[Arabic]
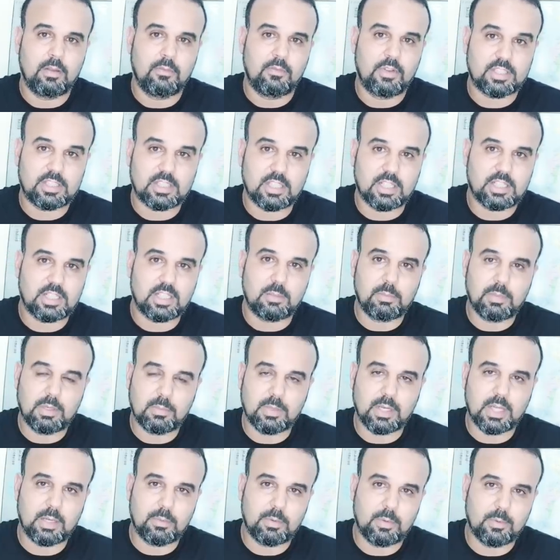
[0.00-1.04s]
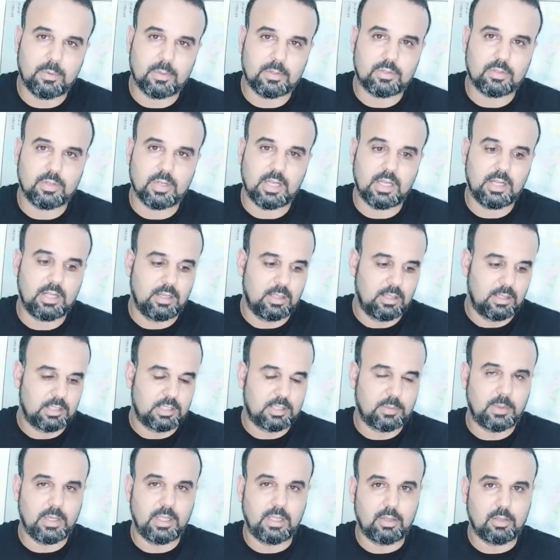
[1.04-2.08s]
فاش ترجع من المغرب للبرتغال
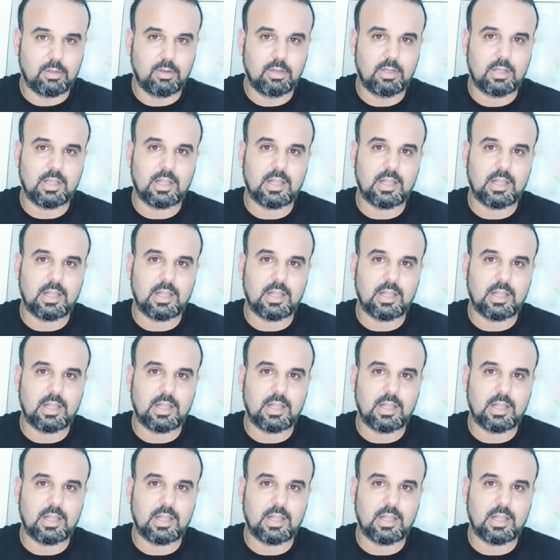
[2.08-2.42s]
تبغي تدخل